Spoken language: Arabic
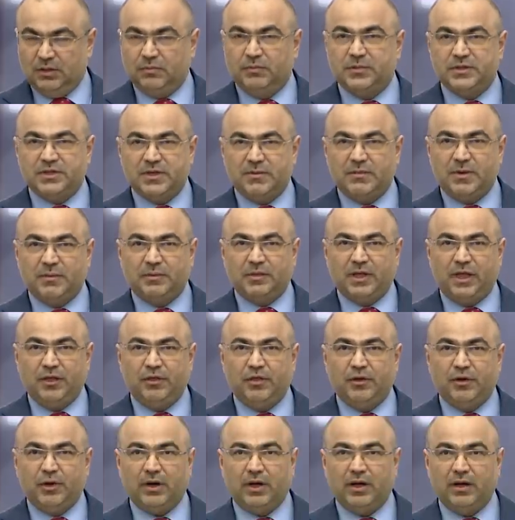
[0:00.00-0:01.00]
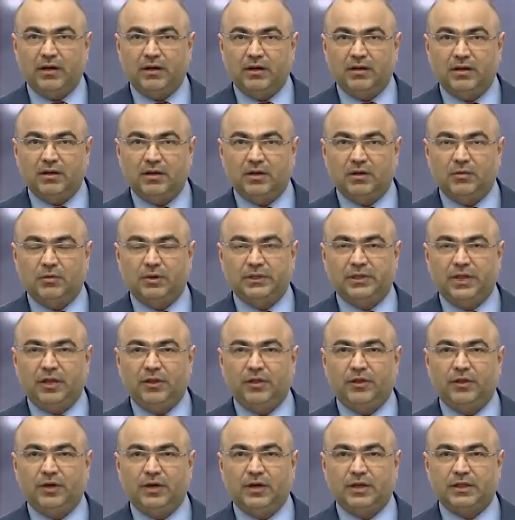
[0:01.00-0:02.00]
بسبب تأثرها
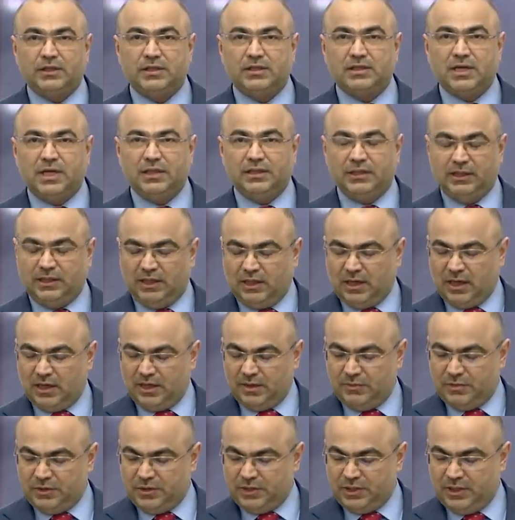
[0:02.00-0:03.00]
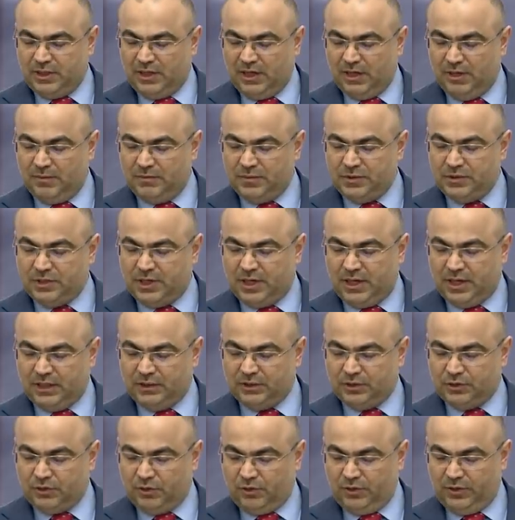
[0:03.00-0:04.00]
وتأثر الاقتصاد العراقي بشكل عام بجائحة
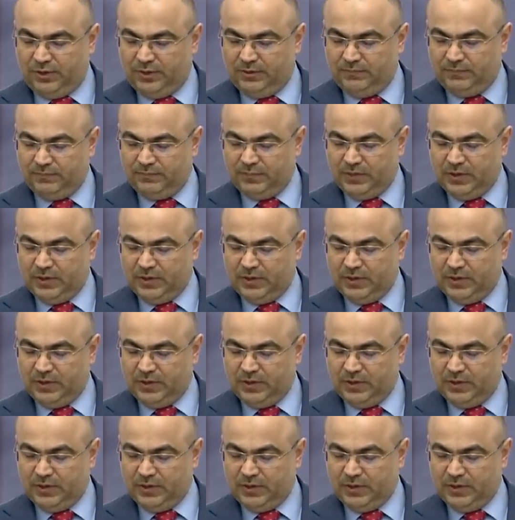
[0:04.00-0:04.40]
كورونا